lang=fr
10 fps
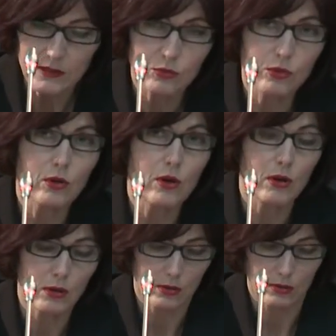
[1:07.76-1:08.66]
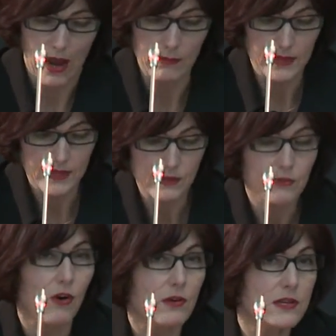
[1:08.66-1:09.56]
du colloque Amnésie
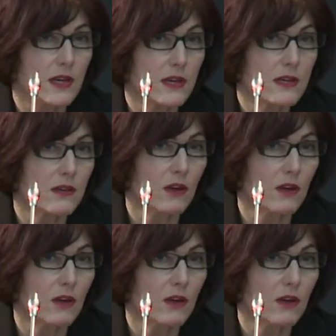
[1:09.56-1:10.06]
française,